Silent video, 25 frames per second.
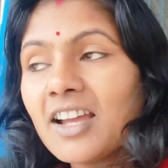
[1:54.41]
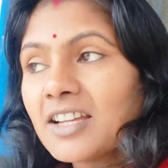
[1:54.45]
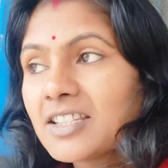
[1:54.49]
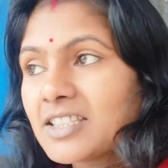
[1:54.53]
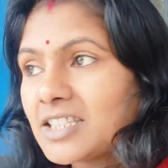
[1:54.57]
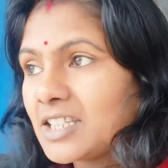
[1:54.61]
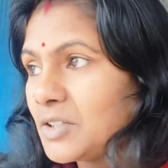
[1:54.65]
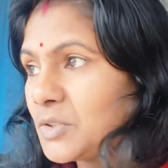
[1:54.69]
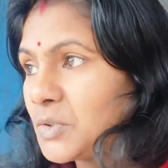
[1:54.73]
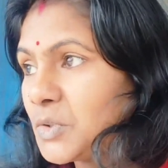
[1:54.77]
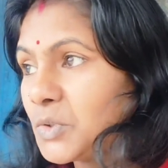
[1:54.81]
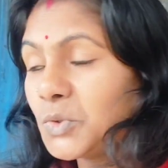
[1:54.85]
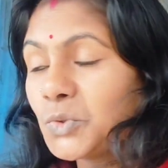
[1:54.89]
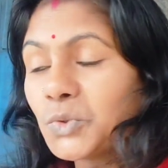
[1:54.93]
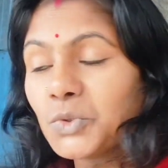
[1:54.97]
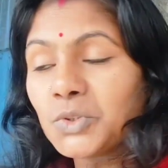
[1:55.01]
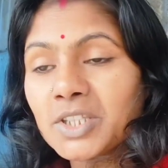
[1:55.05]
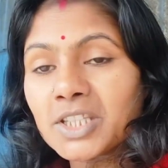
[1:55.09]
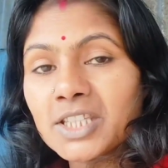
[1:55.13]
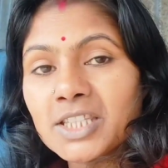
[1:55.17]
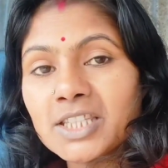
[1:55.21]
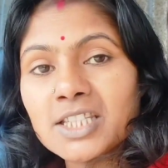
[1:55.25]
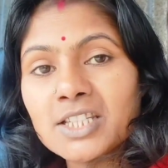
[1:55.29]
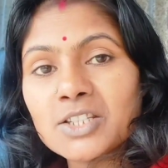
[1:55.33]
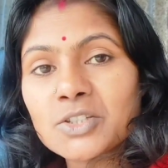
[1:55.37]
যেহেতু দু
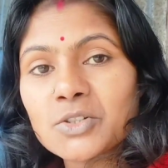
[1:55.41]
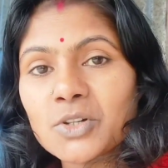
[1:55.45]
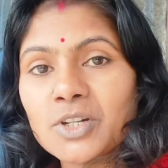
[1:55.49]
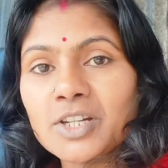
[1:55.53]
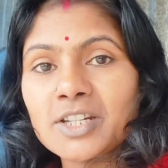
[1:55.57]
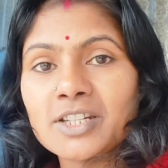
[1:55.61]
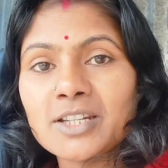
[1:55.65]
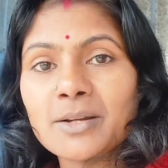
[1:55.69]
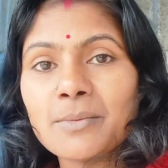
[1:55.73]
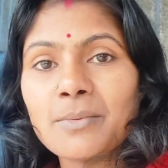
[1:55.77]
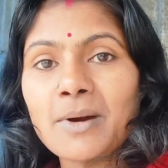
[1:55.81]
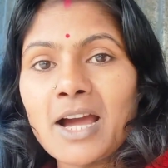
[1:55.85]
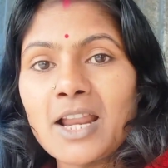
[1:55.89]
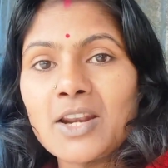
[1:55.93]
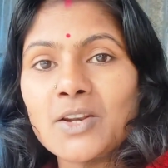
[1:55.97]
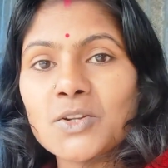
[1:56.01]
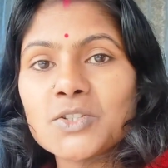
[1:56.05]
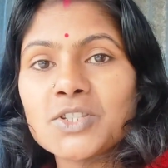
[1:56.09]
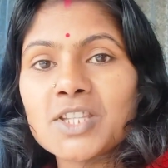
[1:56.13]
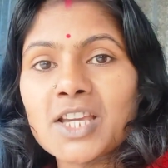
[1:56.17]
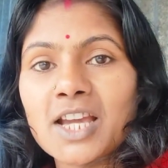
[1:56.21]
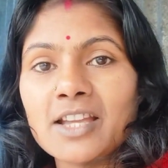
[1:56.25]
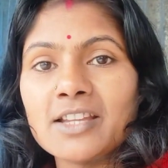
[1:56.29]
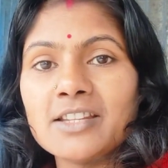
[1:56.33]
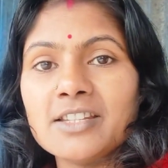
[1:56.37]
তিন দিন শরীরটা ভালো
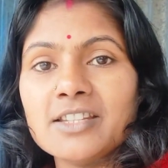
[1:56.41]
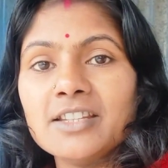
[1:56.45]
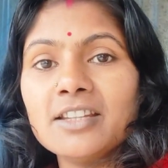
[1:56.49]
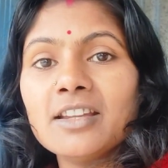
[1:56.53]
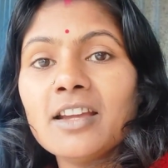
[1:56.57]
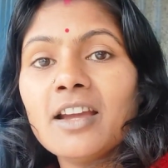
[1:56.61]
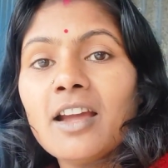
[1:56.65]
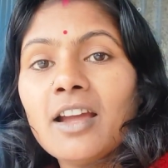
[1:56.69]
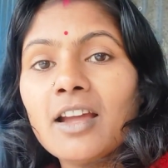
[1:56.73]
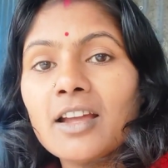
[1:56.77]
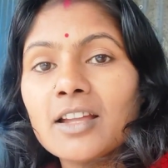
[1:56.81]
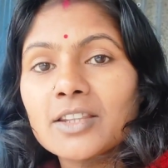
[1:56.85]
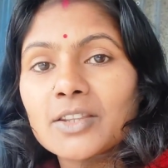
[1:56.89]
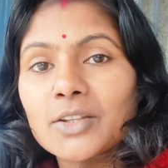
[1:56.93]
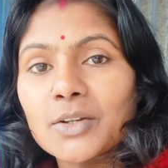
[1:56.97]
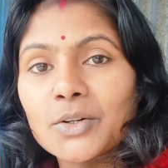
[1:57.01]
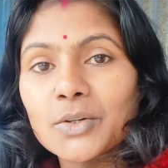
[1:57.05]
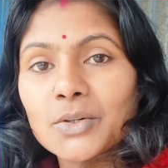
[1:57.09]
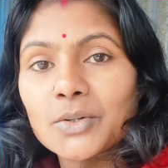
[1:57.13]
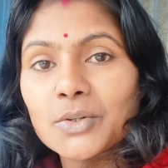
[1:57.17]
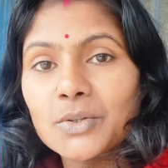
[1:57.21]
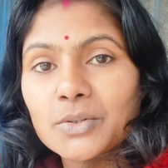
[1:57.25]
যায়নি তো